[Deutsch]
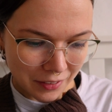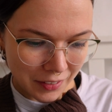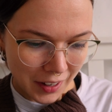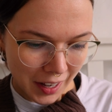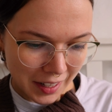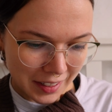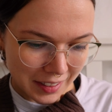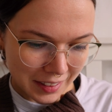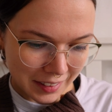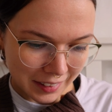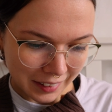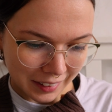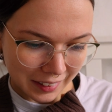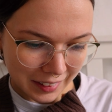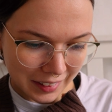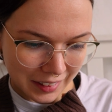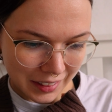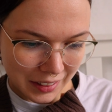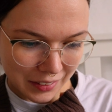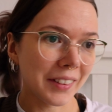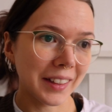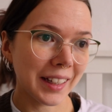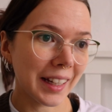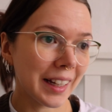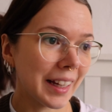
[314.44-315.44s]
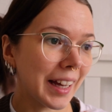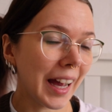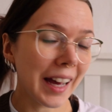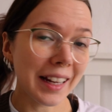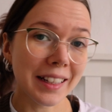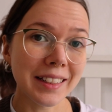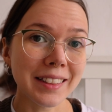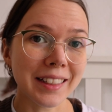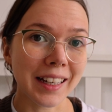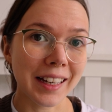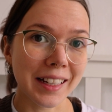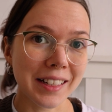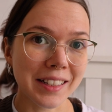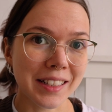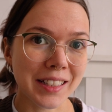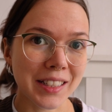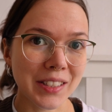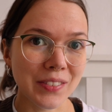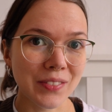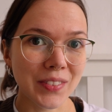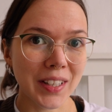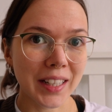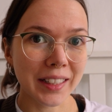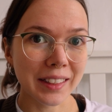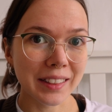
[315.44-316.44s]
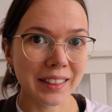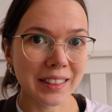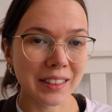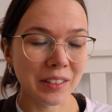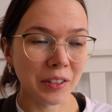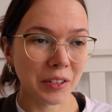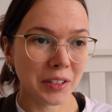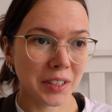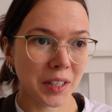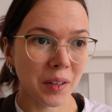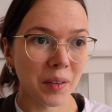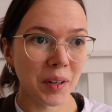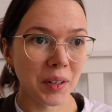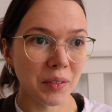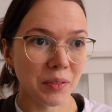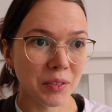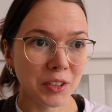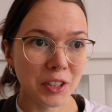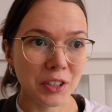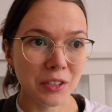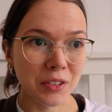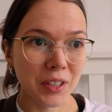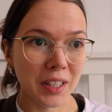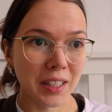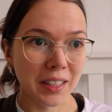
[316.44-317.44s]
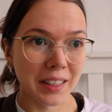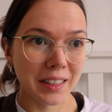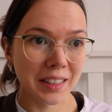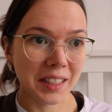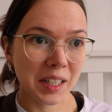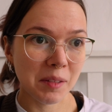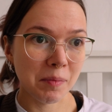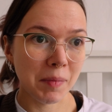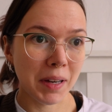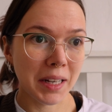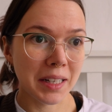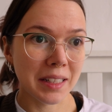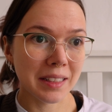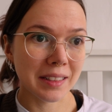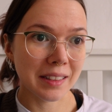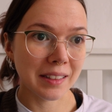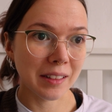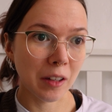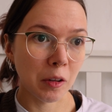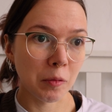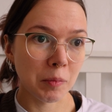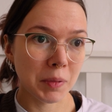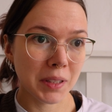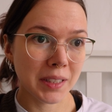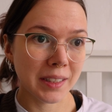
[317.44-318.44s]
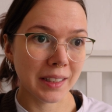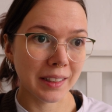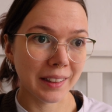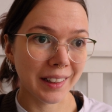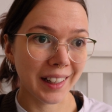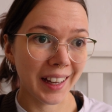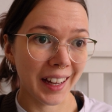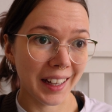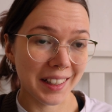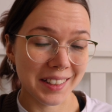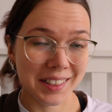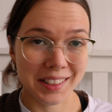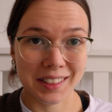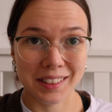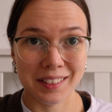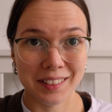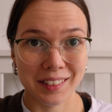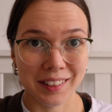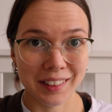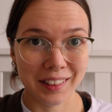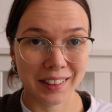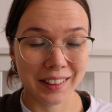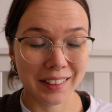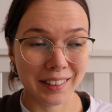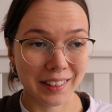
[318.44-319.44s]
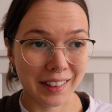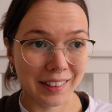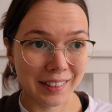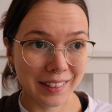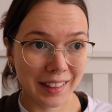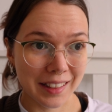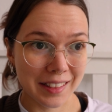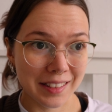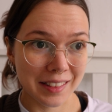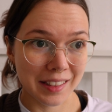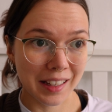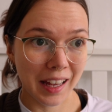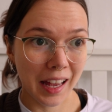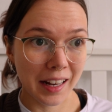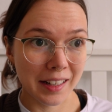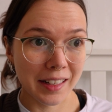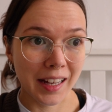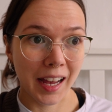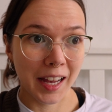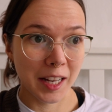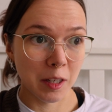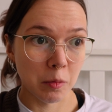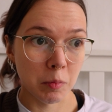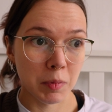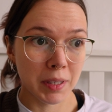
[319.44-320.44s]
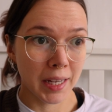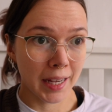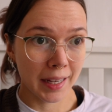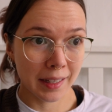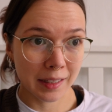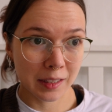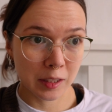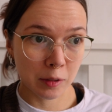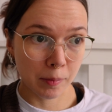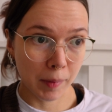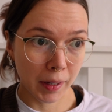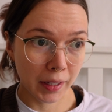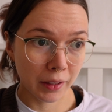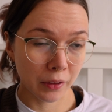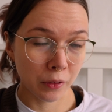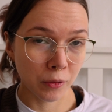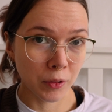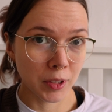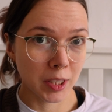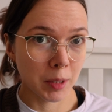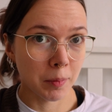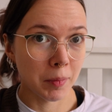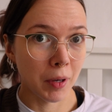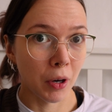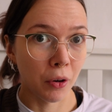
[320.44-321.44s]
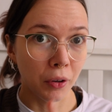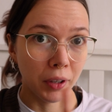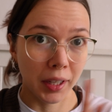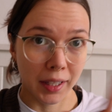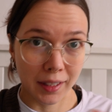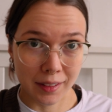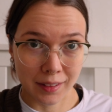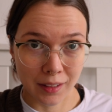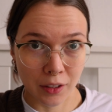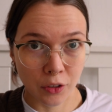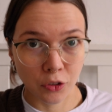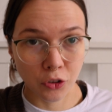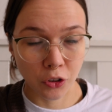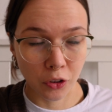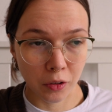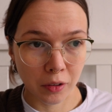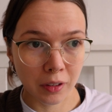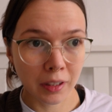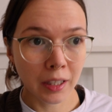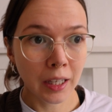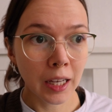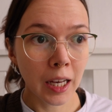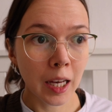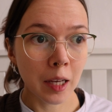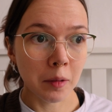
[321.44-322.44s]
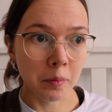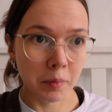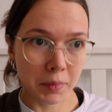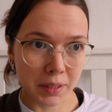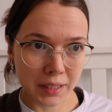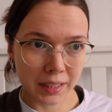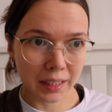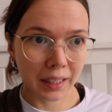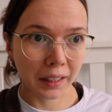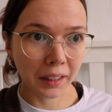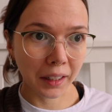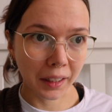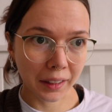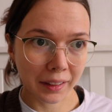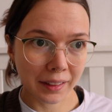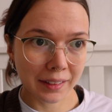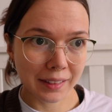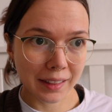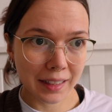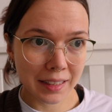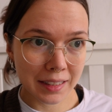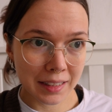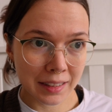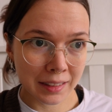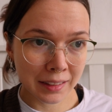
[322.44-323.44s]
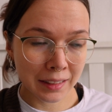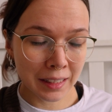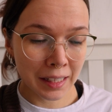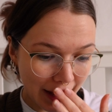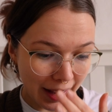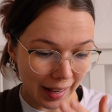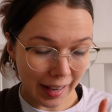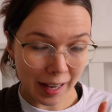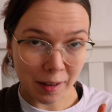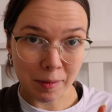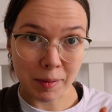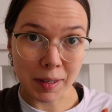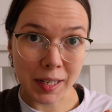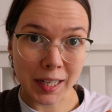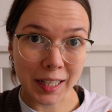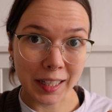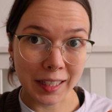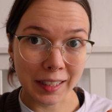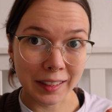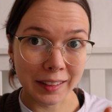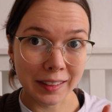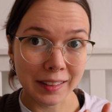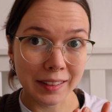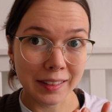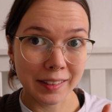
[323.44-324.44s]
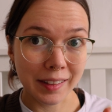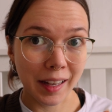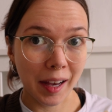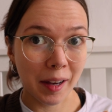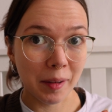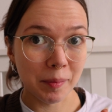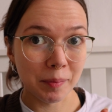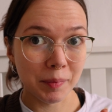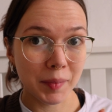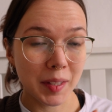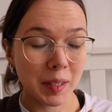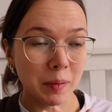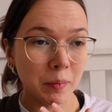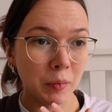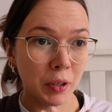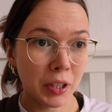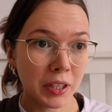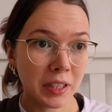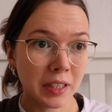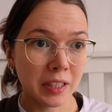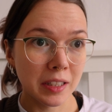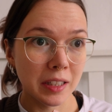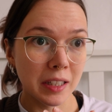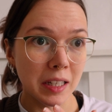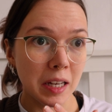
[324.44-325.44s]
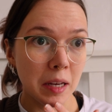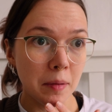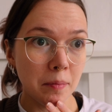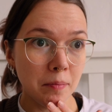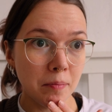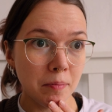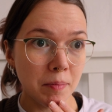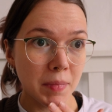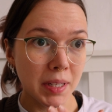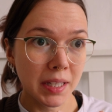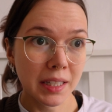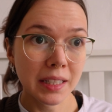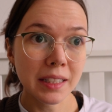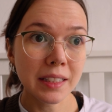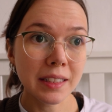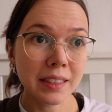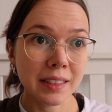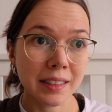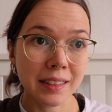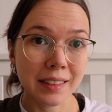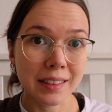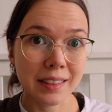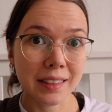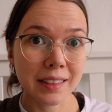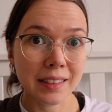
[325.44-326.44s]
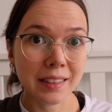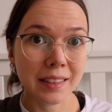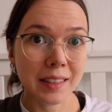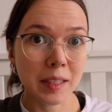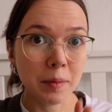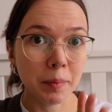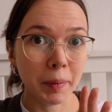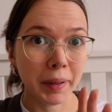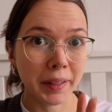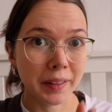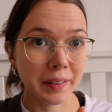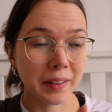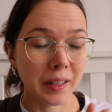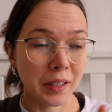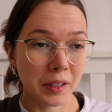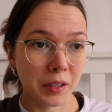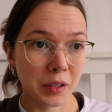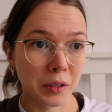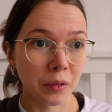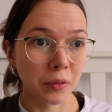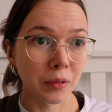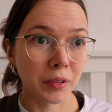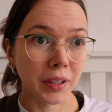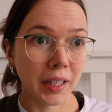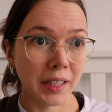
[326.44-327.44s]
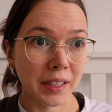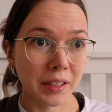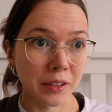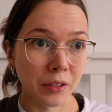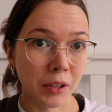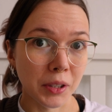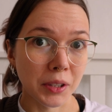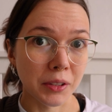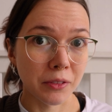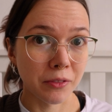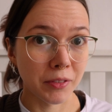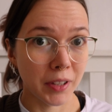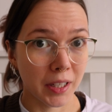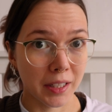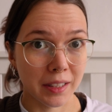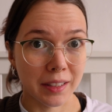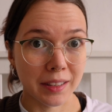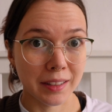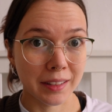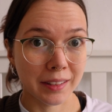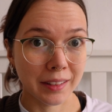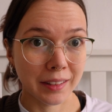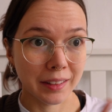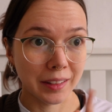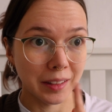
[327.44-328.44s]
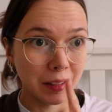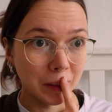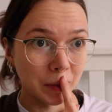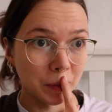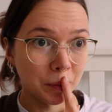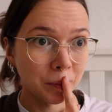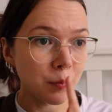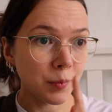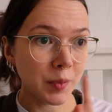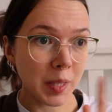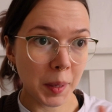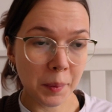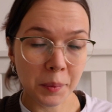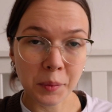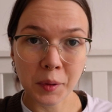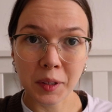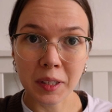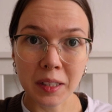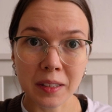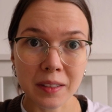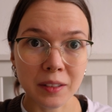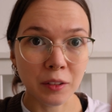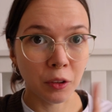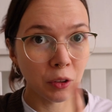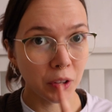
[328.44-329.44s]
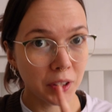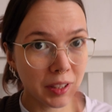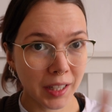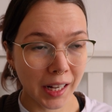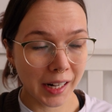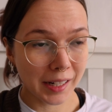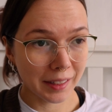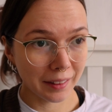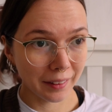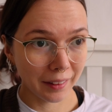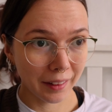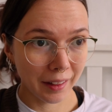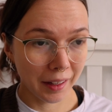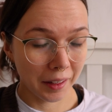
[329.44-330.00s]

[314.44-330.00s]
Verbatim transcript: fertig kriege. Ich kann gar nicht einschätzen, wie lange es noch dauern wird oder nicht. Ich meine, es ist auch ein bisschen krass, das Ganze an einem Tag zu machen und ich habe ja auch gestern schon ein bisschen dran gesessen. Aber ja, ich möchte mindestens die Präsentation und alles heute fertig kriegen. Selbst wenn ich sie noch nicht halten